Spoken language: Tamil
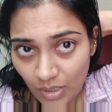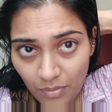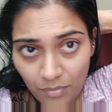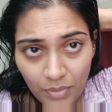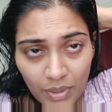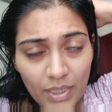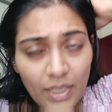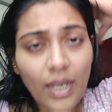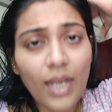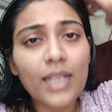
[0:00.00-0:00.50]

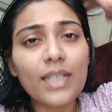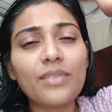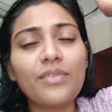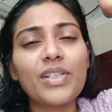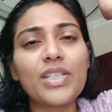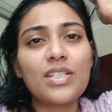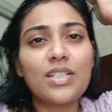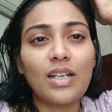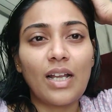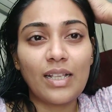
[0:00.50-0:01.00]
பட் அதை
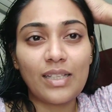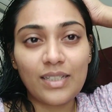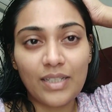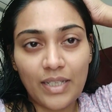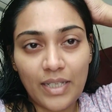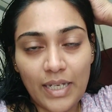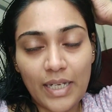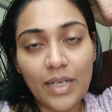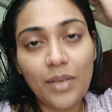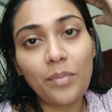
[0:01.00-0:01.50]
வச்சு அது
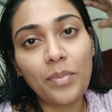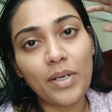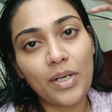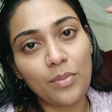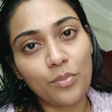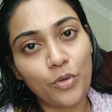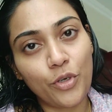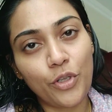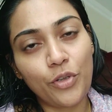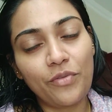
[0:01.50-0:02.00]
என்ன
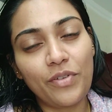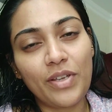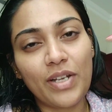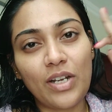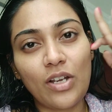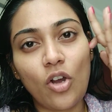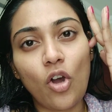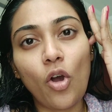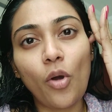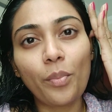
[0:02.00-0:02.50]
பண்ண முடியும்
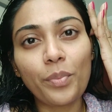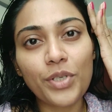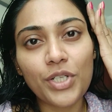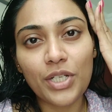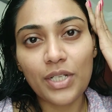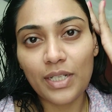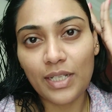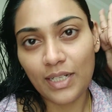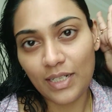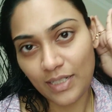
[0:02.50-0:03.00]
வேறு
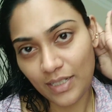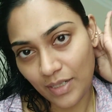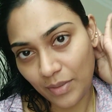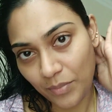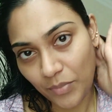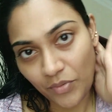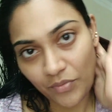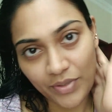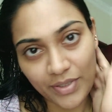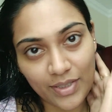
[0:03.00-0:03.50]
ஆப்ஷன் இல்லை
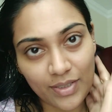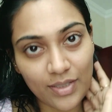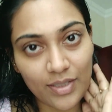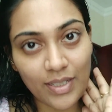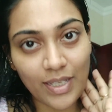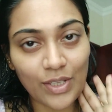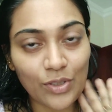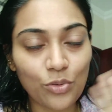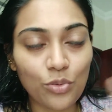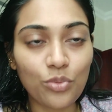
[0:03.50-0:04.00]
நம்ம வந்து
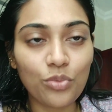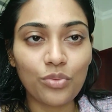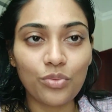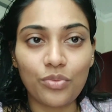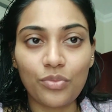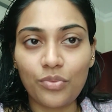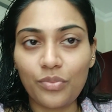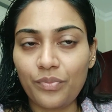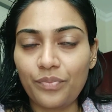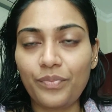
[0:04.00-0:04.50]
எதுவும்
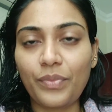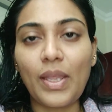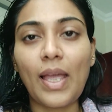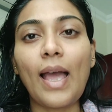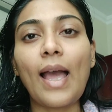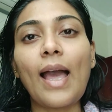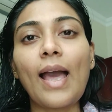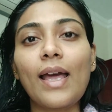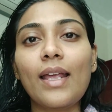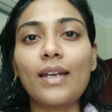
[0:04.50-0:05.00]

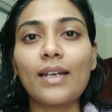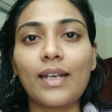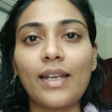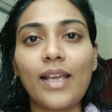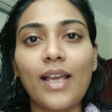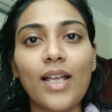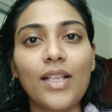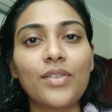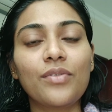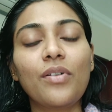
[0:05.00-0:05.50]
ஹேர்
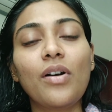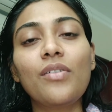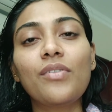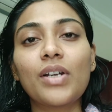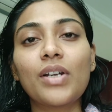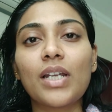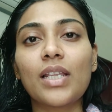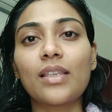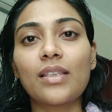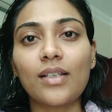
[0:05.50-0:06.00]
இல்லையா அதுவாக
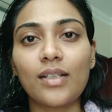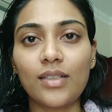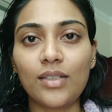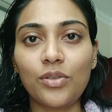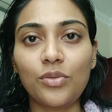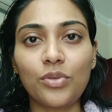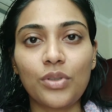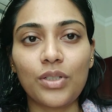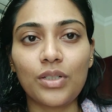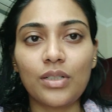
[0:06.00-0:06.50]
வளர்ந்தால்
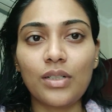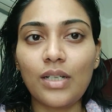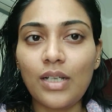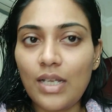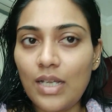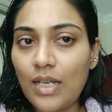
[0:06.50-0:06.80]
தான் உண்டு